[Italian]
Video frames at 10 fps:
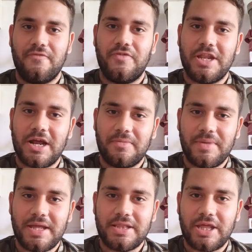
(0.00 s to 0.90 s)

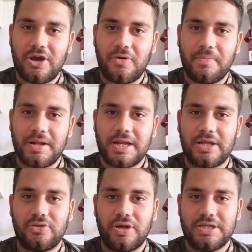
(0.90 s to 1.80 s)
Finalmente ho
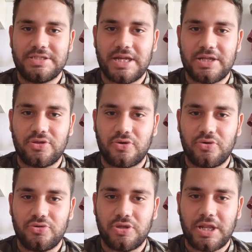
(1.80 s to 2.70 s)
mandato l'estratto
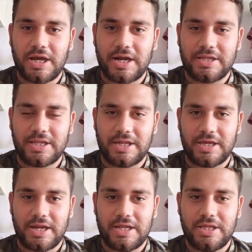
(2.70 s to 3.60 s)
conto della carta di
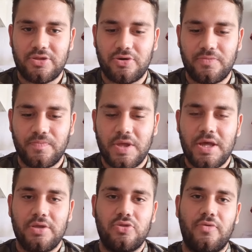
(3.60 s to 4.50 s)
credito
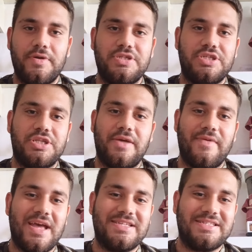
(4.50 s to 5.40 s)
dove ci
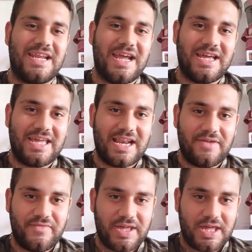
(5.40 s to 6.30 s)
deve essere anche
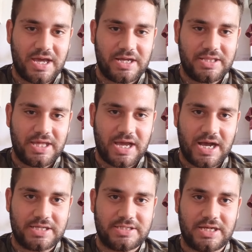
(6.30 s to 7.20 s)
la via di
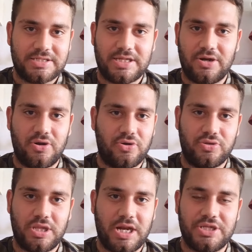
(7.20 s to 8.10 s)
casa, se no
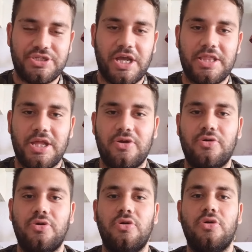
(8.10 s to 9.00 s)
non te
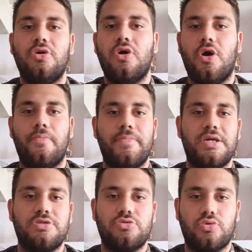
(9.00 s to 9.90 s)
l'accettano ho
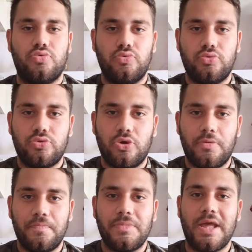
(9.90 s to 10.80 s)
messo
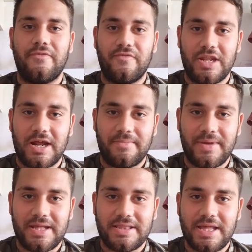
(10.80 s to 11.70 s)
tutto e
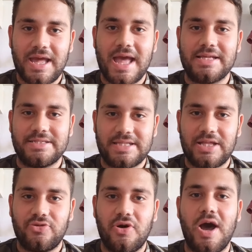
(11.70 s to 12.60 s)
finalmente è
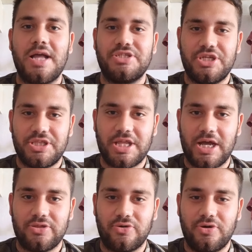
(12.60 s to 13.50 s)
stato
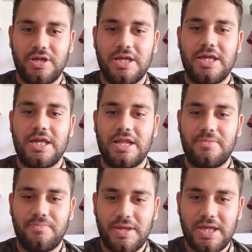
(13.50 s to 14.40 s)
accettato.
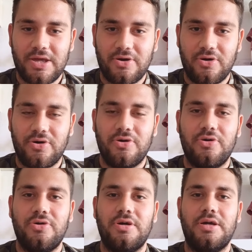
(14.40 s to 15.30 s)
Il mio
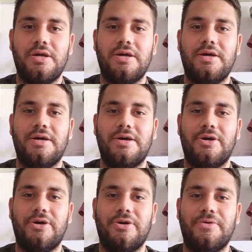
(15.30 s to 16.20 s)

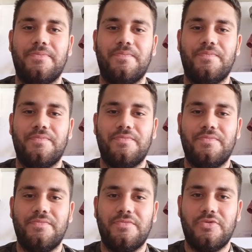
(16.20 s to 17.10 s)
eh,
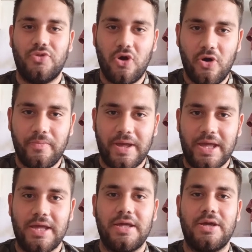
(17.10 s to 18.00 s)

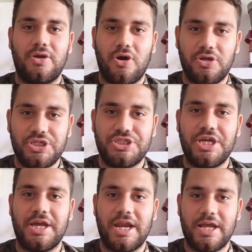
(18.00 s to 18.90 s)
nome,
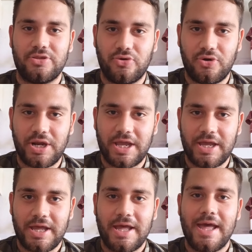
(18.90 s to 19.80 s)
codice
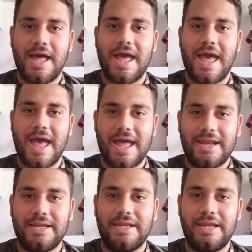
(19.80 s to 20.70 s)
creatore
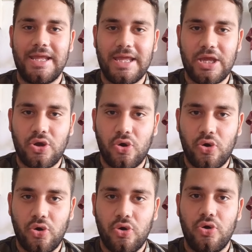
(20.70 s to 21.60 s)
è
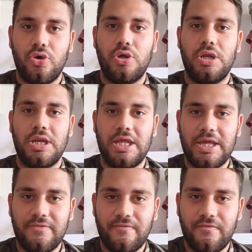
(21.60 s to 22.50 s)
Nico
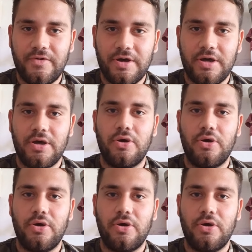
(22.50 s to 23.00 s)
Live